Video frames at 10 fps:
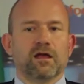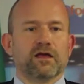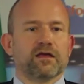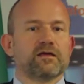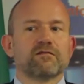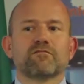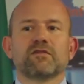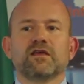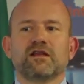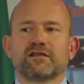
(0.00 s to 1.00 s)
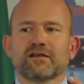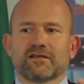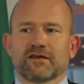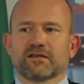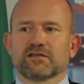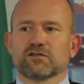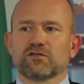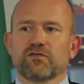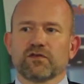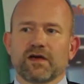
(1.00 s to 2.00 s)
Et il est intéressant
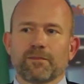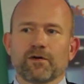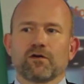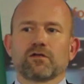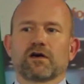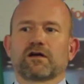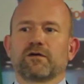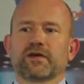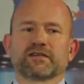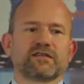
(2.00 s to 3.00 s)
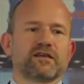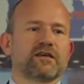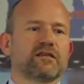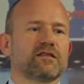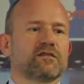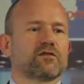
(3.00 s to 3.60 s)
souvent d'apprendre à commercer,